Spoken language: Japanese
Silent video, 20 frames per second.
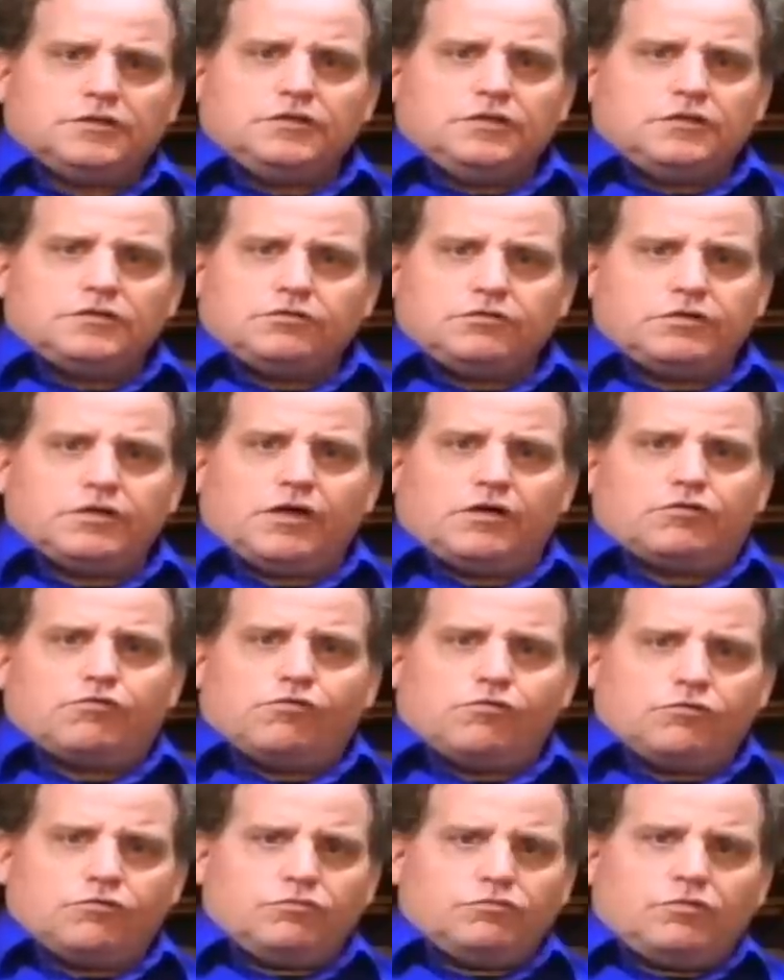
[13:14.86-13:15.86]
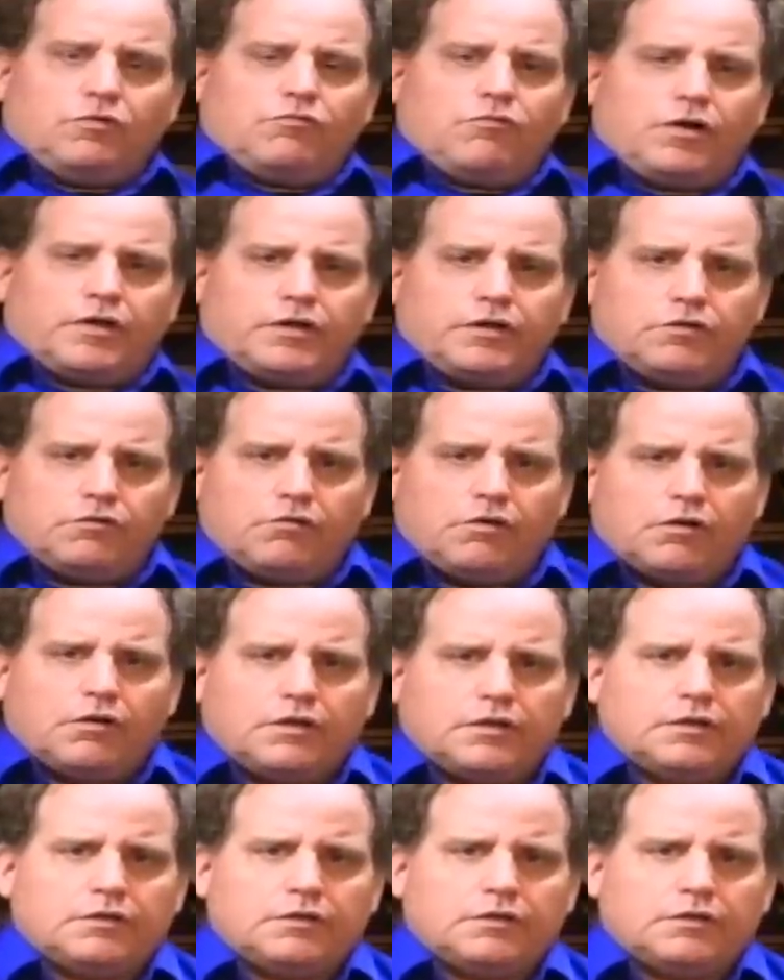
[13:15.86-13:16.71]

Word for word: とにかくわけの分か